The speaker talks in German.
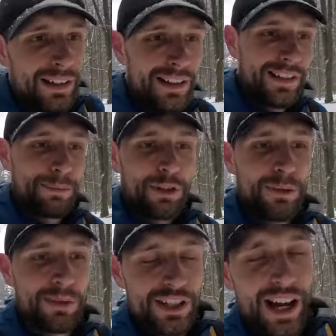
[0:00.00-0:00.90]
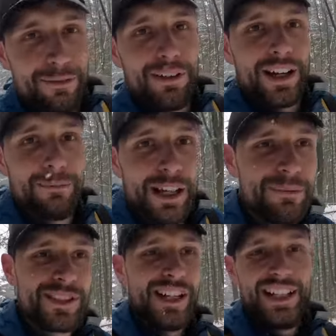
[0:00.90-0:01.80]
Ist bestimmt nicht einfach am Leben
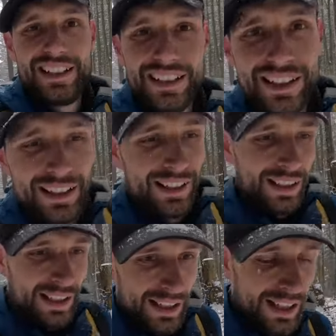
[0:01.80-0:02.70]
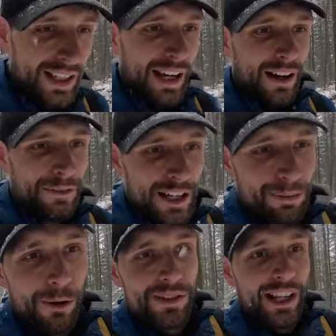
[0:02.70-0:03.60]
zu halten, aber vielleicht
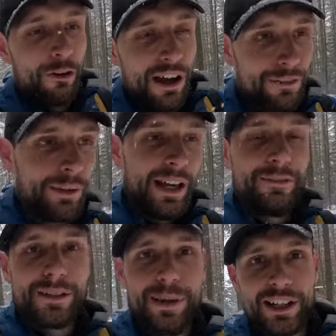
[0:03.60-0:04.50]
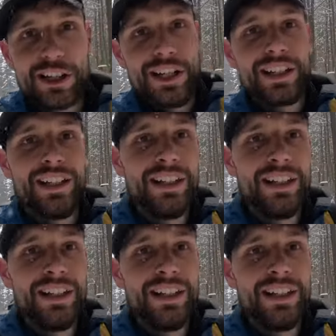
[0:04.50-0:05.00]
brauchst du auch einfach etwas mehr Geschick